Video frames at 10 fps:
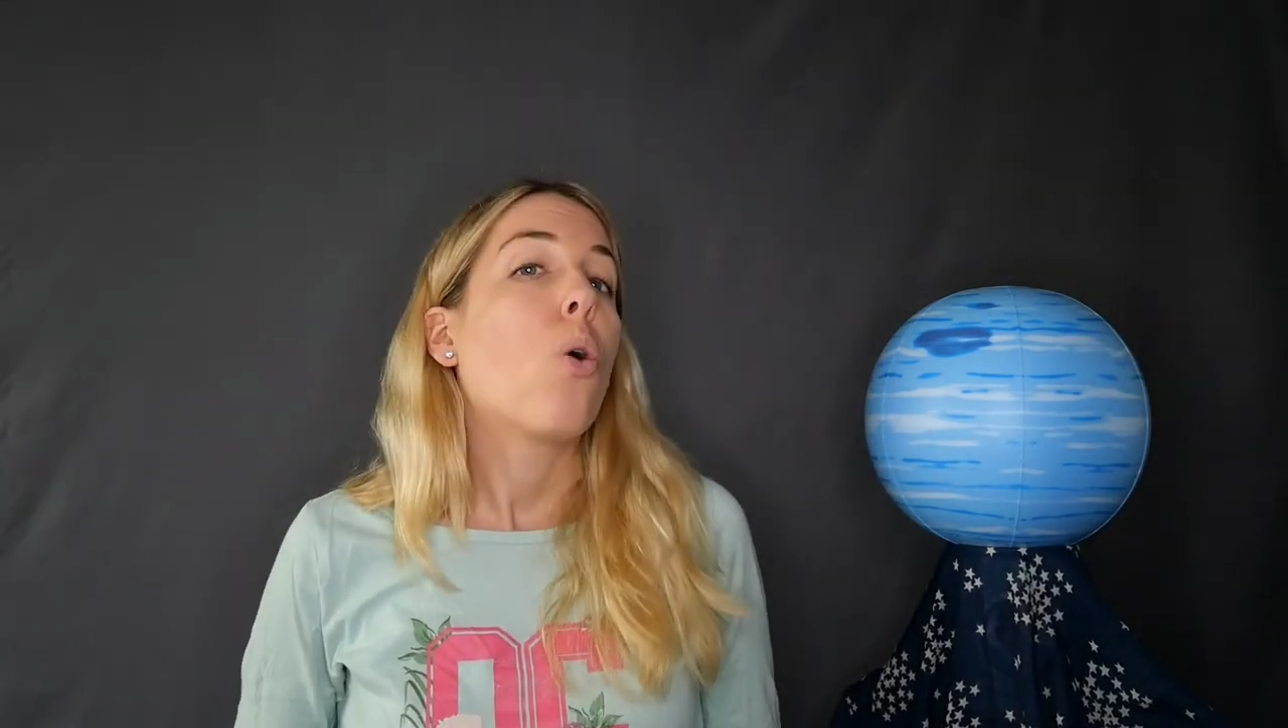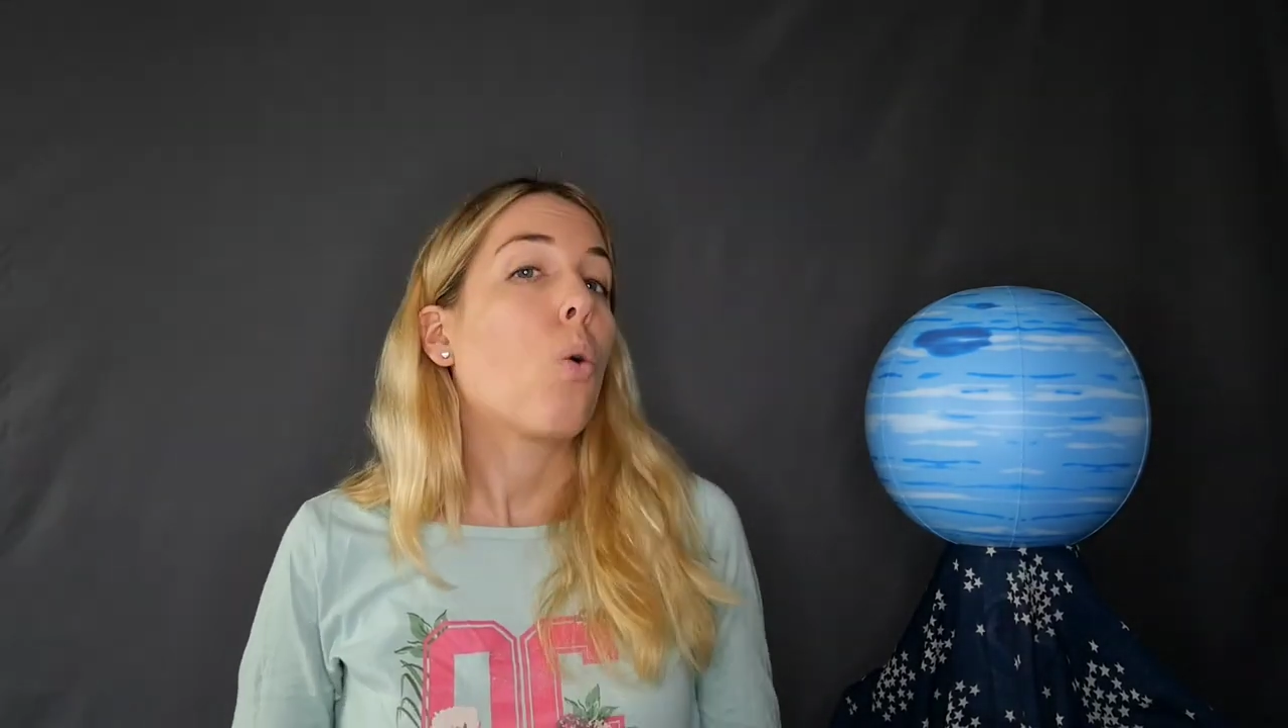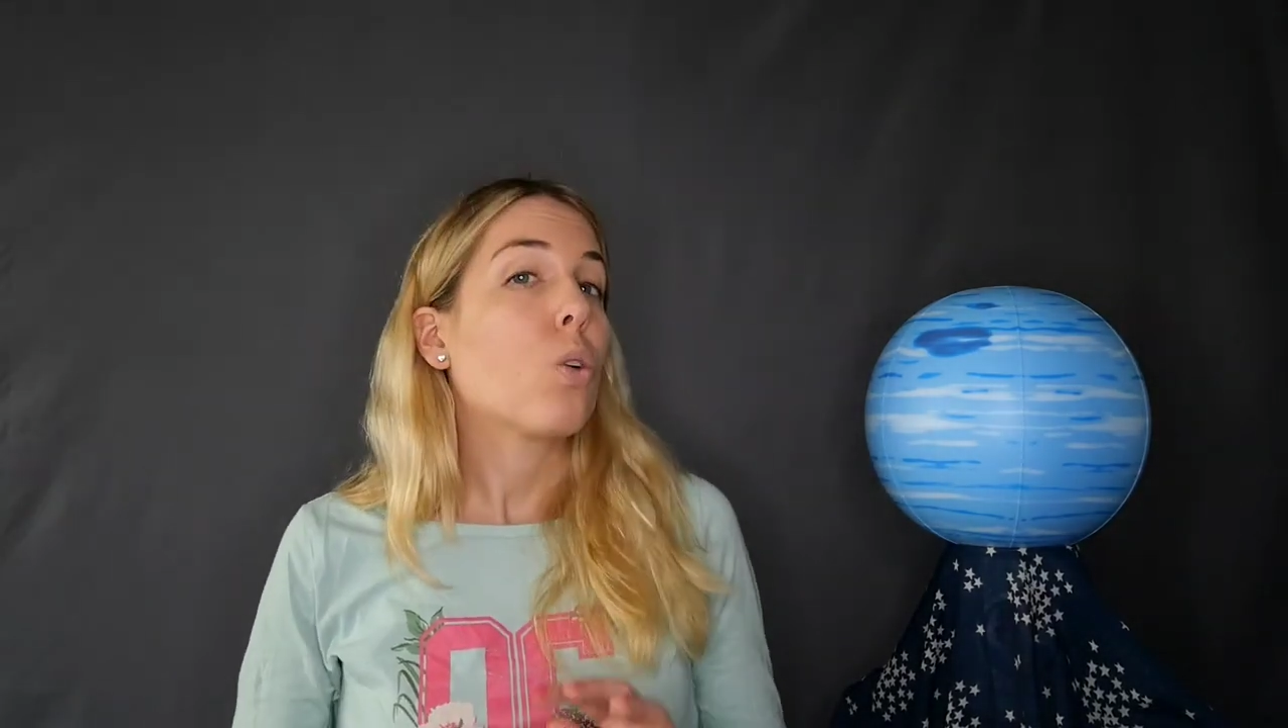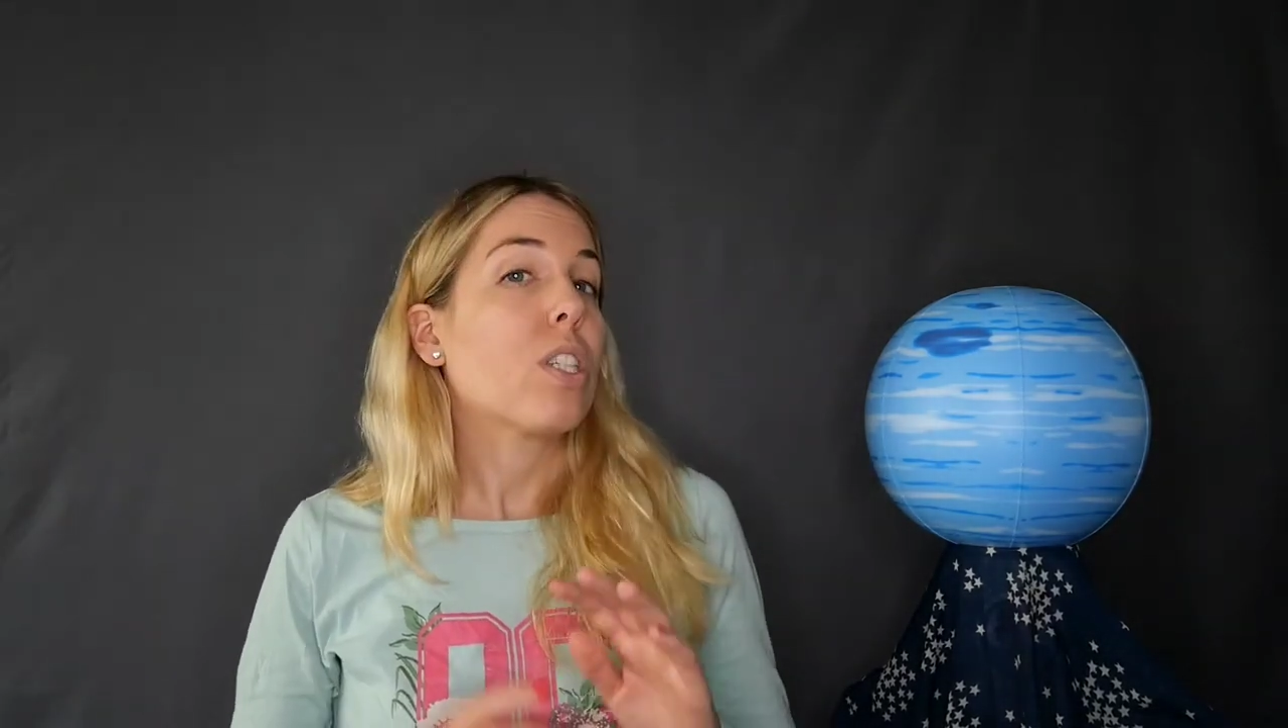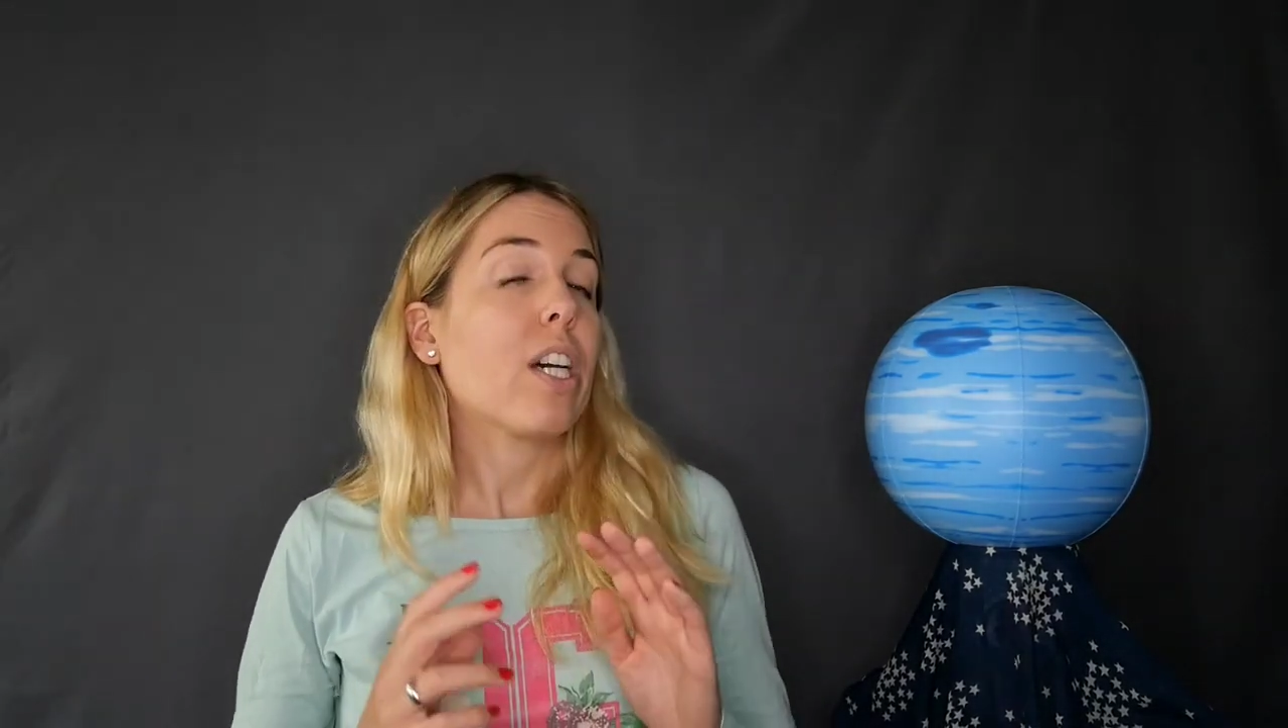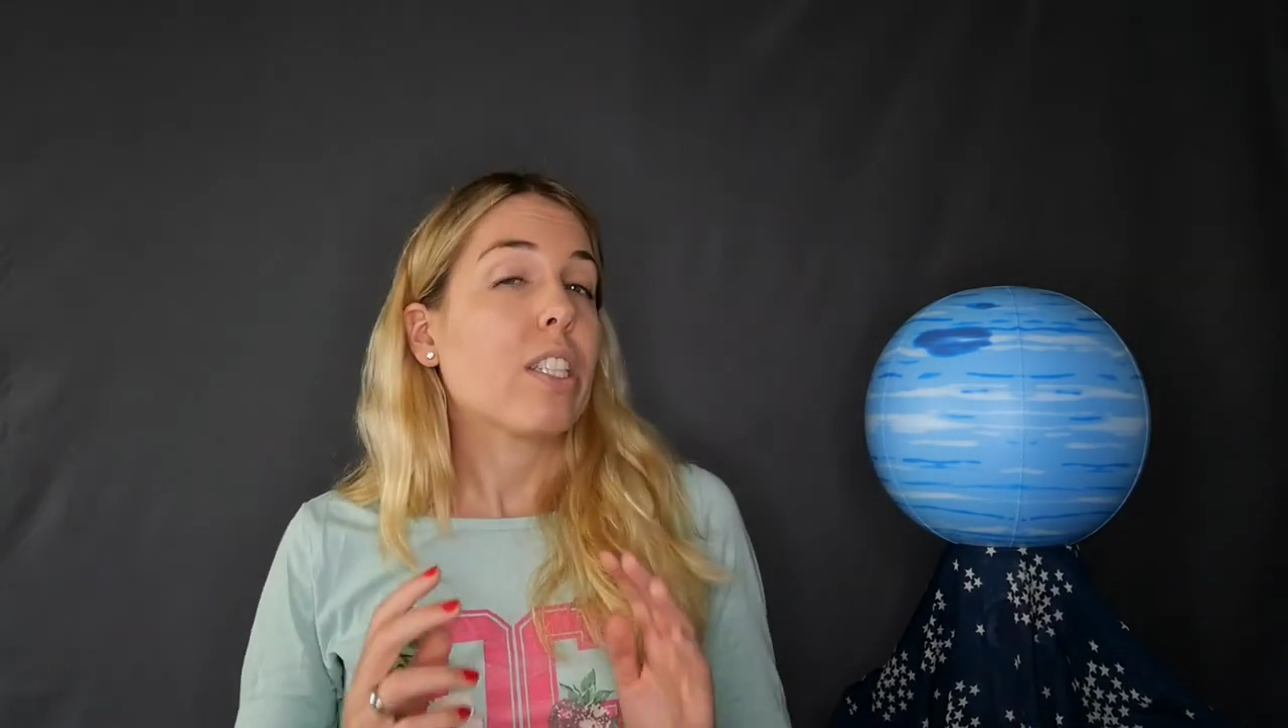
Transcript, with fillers: und da